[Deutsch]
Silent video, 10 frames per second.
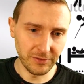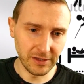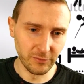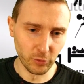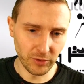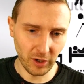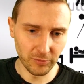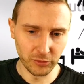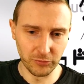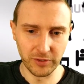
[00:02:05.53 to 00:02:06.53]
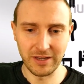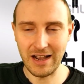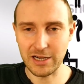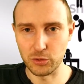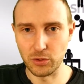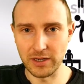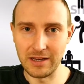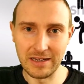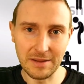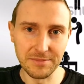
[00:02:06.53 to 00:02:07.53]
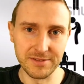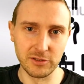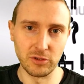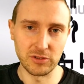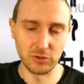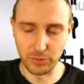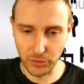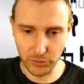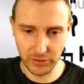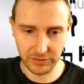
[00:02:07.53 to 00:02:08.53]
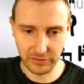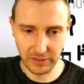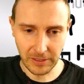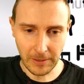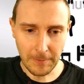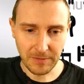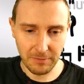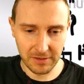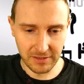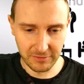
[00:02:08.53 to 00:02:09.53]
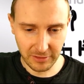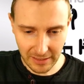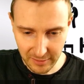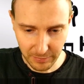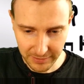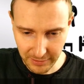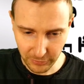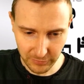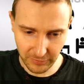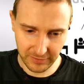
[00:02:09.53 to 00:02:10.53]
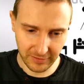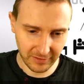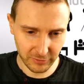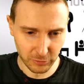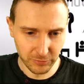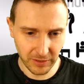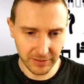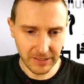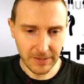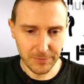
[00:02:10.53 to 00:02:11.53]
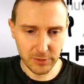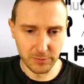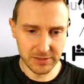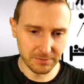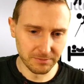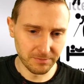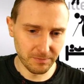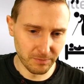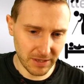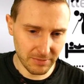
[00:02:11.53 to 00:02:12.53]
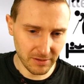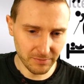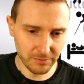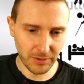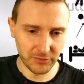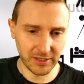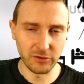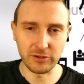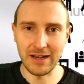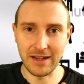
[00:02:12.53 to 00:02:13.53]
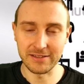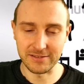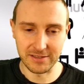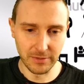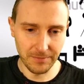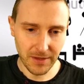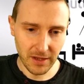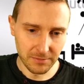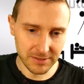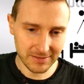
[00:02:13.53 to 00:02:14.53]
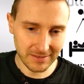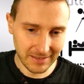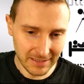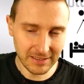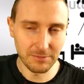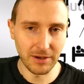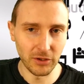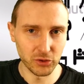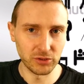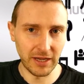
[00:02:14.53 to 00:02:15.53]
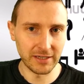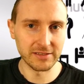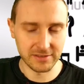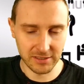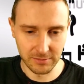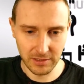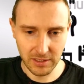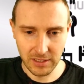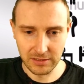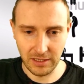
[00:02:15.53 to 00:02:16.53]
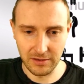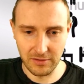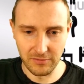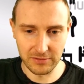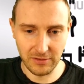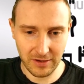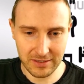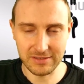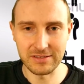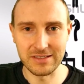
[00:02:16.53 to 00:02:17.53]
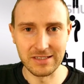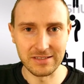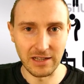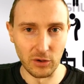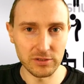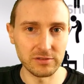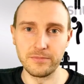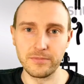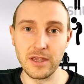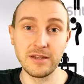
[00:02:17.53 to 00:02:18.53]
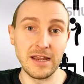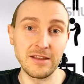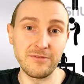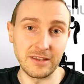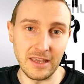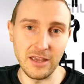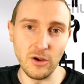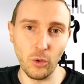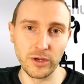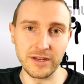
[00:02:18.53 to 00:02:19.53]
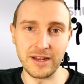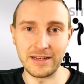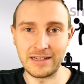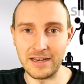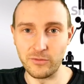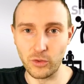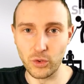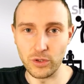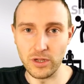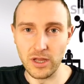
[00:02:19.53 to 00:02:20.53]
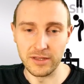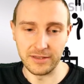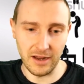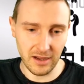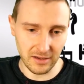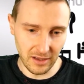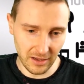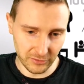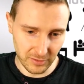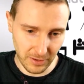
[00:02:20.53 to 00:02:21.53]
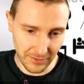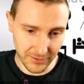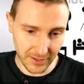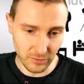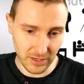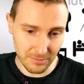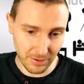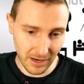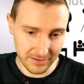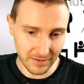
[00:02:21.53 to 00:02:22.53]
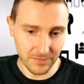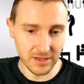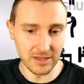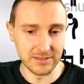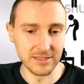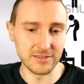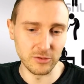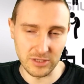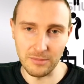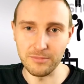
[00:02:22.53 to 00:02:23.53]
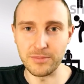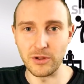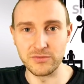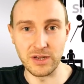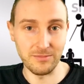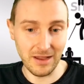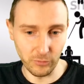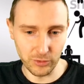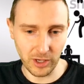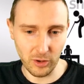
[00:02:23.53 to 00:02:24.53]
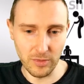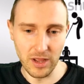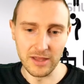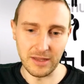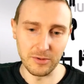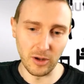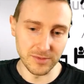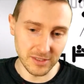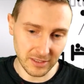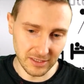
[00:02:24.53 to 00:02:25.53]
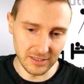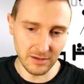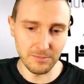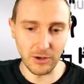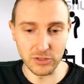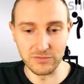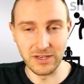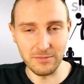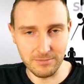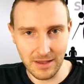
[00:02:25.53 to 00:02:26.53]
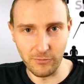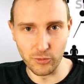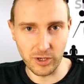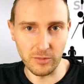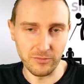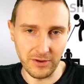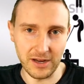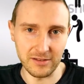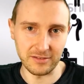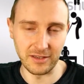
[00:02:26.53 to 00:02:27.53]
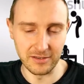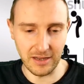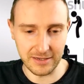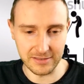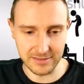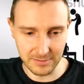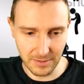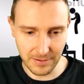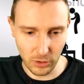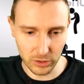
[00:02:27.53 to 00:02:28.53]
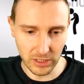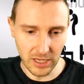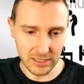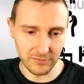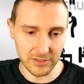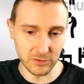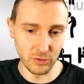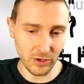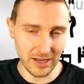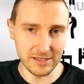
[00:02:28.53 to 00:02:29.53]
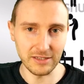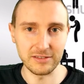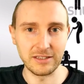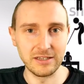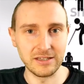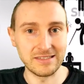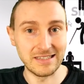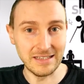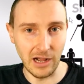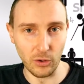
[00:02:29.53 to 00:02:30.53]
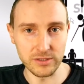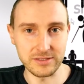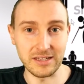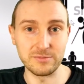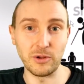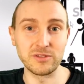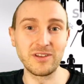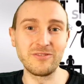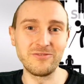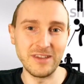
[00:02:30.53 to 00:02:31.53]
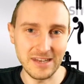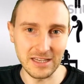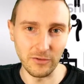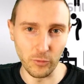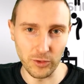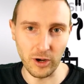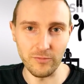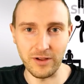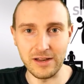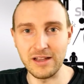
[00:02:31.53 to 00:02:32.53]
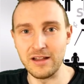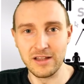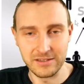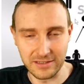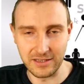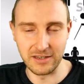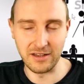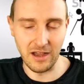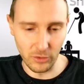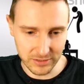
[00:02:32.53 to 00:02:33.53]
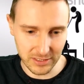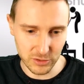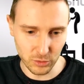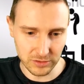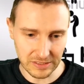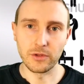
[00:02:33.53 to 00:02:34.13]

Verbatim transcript: Wohnraum du für die aktuelle Lebenssituation benötigst habe mal hier so ein kleines Bild gefunden, was ich ganz gut fand. Du bist ein Baby, brauchst eigentlich noch kein eigenes Zimmer, bist ein Kind, dann brauchst du schon ein eigenes Zimmer, dann wirst du erwachsen, ziehst aus in eine WG oder in eine kleine Wohnung, Danach hast du eine Partnerin oder einen Partner, ihr zieht zusammen, brauchst wieder mehr Wohnraum, dann bekommt sie Kinder, brauchst wieder mehr Wohnraum, weil das Kind eigenes Zimmer braucht, dann wirst du noch älter, die Kinder ziehen aus, das heißt brauchst wieder weniger Wohnraum, weil ja die Kinder ausgezogen sind.